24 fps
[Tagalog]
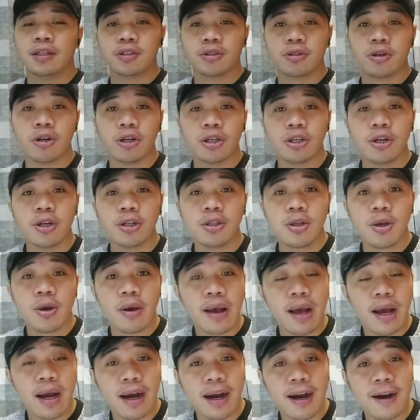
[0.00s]
So, yun.
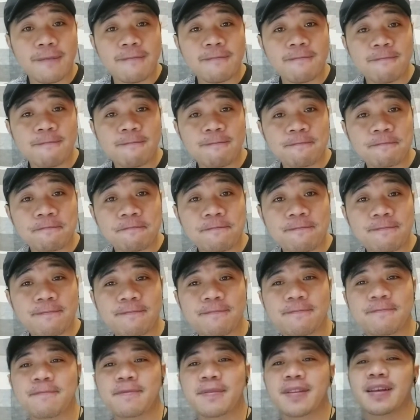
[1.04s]
Um,
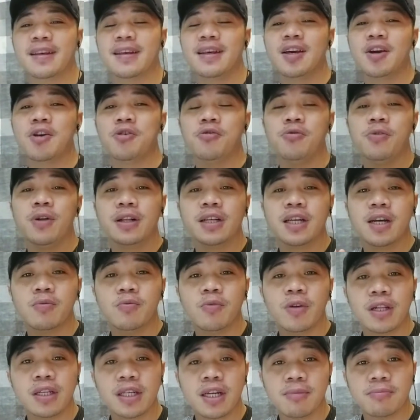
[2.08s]

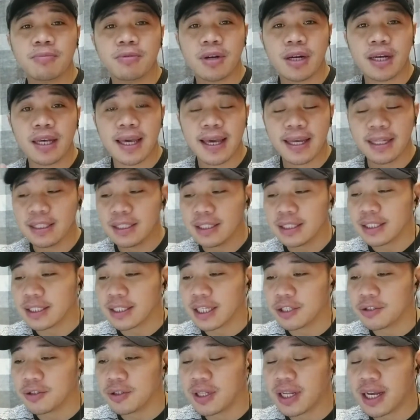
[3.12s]
welcome, welcome po again
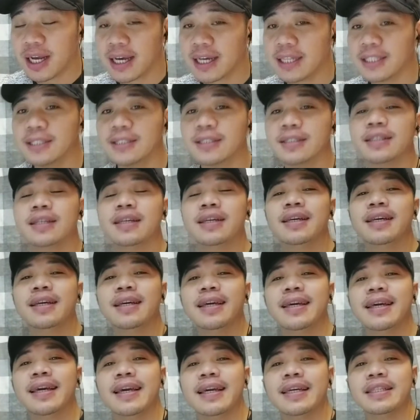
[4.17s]
sa inyong lahat.
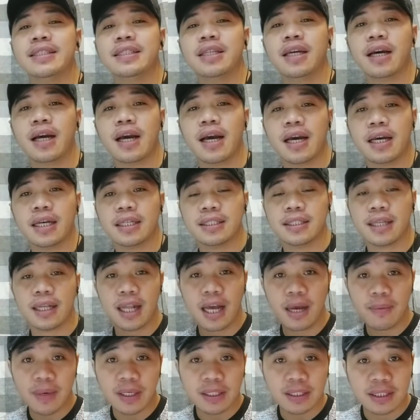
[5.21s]
At saka
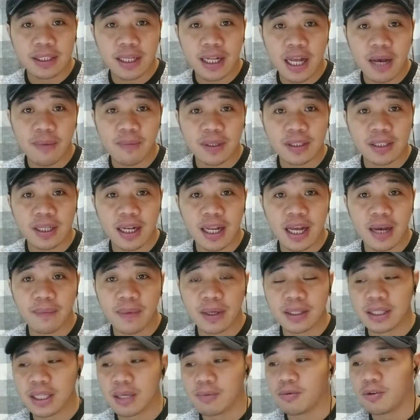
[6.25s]
salamat, salamat,
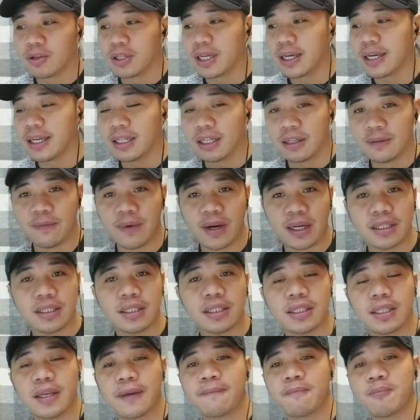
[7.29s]
salamat na muna in
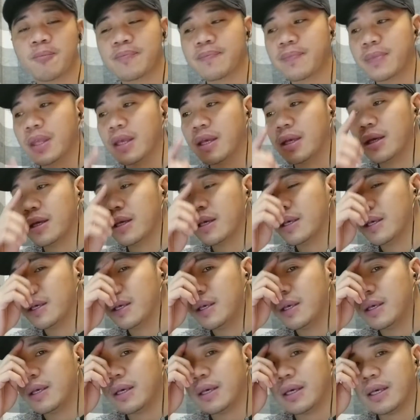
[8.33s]
advance.
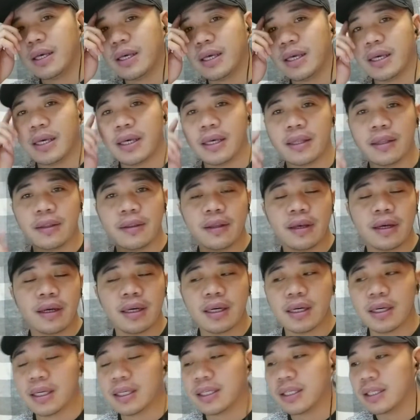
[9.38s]
And
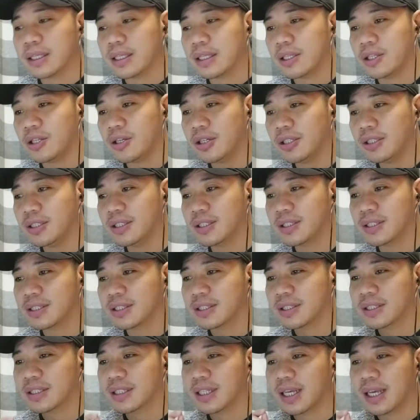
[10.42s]
uh, yun,
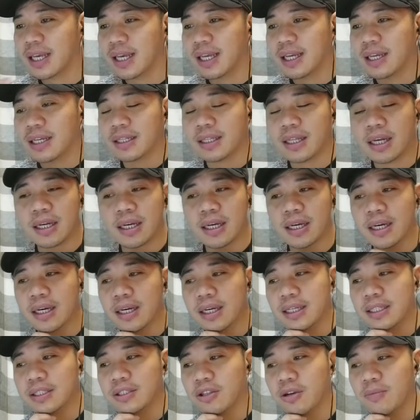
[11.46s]
na
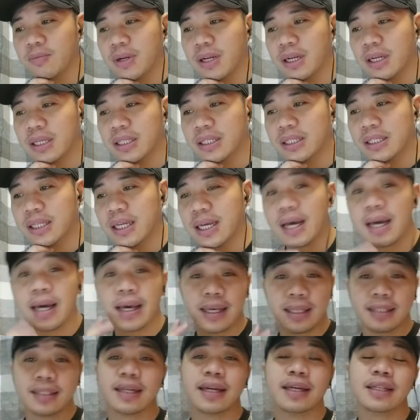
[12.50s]
sobrang
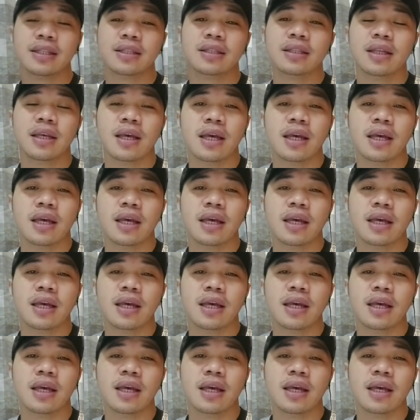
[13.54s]
nakaka-excite